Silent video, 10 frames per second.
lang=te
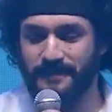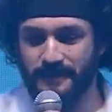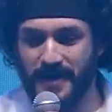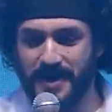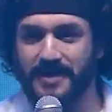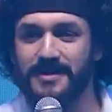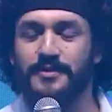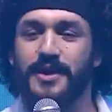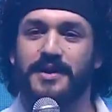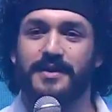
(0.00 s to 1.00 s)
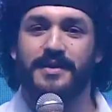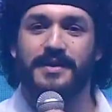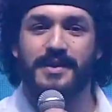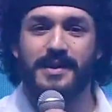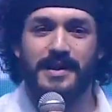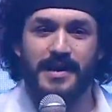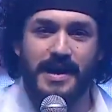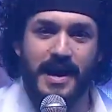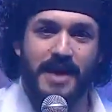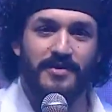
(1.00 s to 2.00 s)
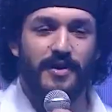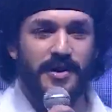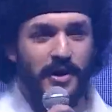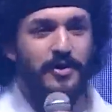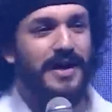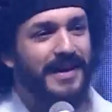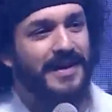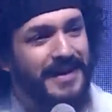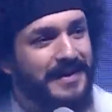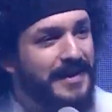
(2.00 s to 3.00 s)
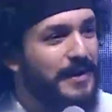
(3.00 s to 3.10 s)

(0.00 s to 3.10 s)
మా కథ ద్వారా అవి వర్కౌట్ అయినాయని నేను